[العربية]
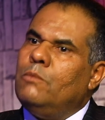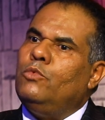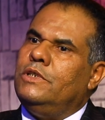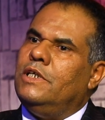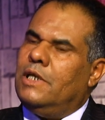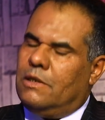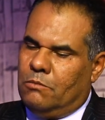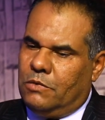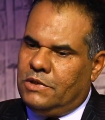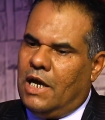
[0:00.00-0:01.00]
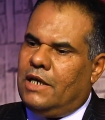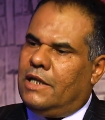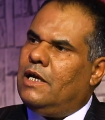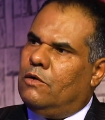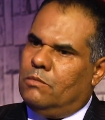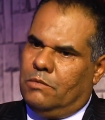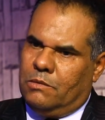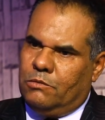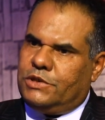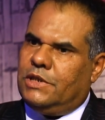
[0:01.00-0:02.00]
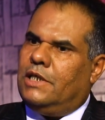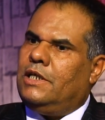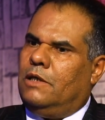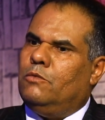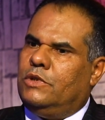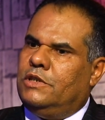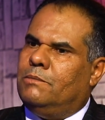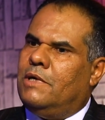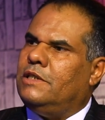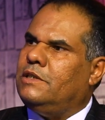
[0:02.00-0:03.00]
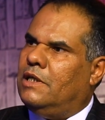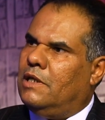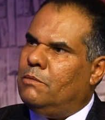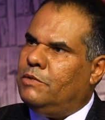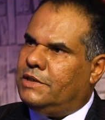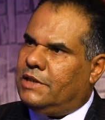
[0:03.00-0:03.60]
نعم هي دائره او منشاه وحده حمايه البنى